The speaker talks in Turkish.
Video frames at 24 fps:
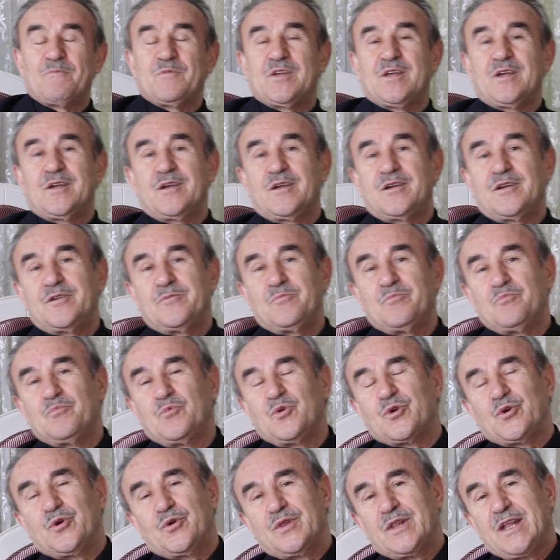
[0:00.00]
Ee,
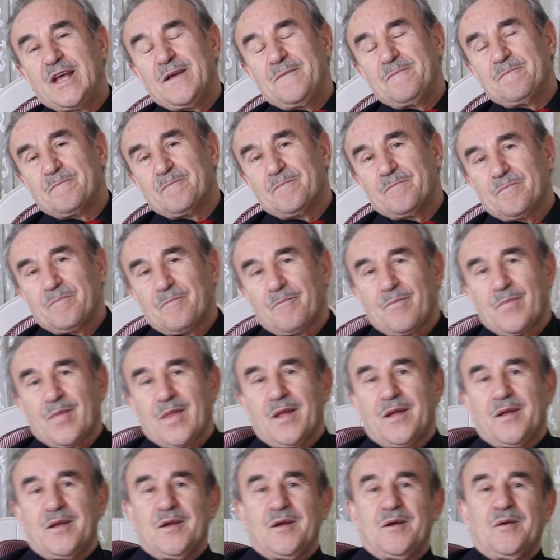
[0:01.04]
bugün de
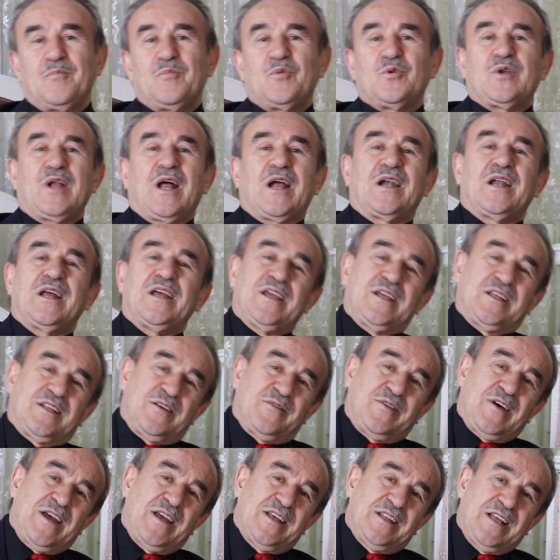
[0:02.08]
bunlarla
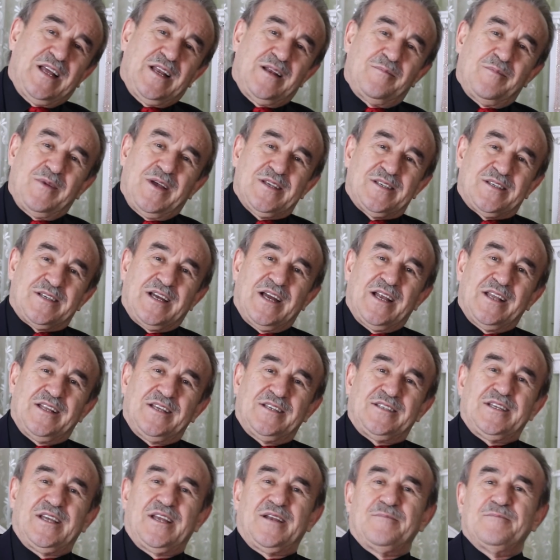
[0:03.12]
iktifa edelim aziz
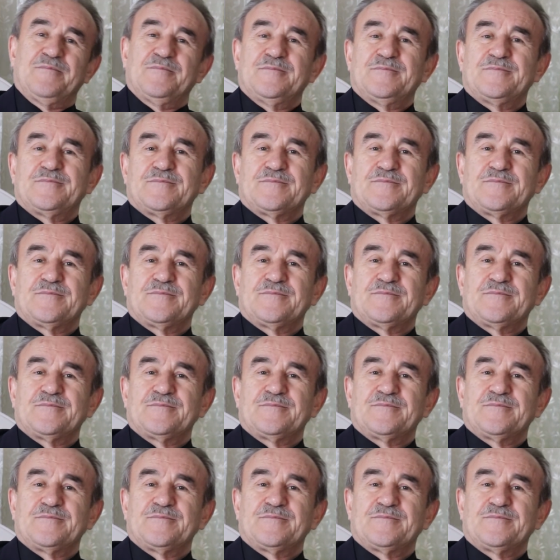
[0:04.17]
kardeşlerim.